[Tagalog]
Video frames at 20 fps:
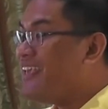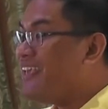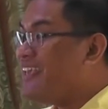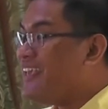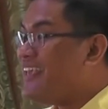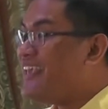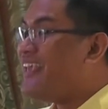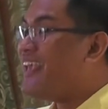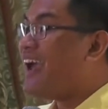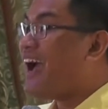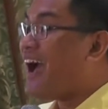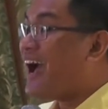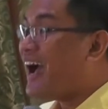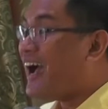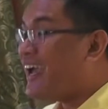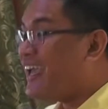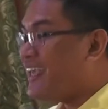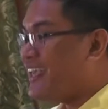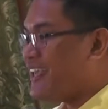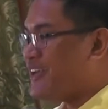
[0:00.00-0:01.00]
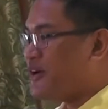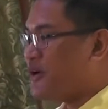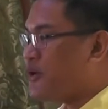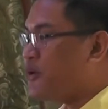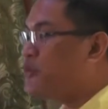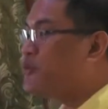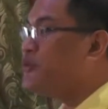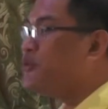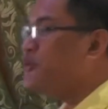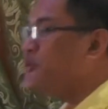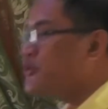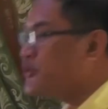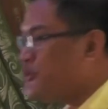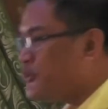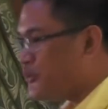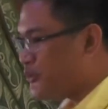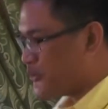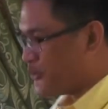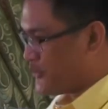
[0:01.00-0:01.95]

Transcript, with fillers: E, I, O, U.